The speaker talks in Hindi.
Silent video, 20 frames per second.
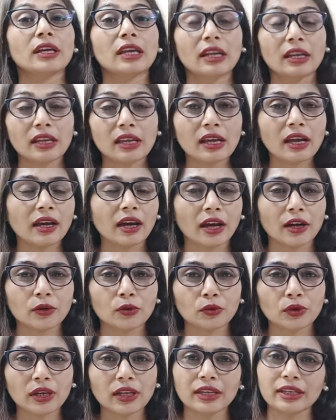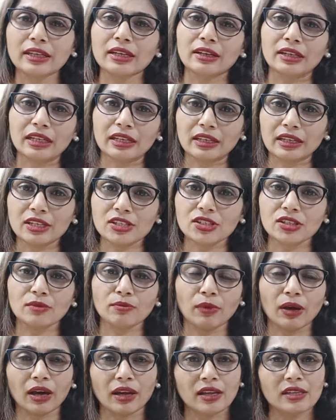गिरने के कारण हो गए लेकिन रिग्रेशन
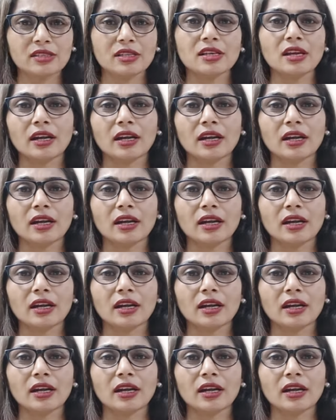12 से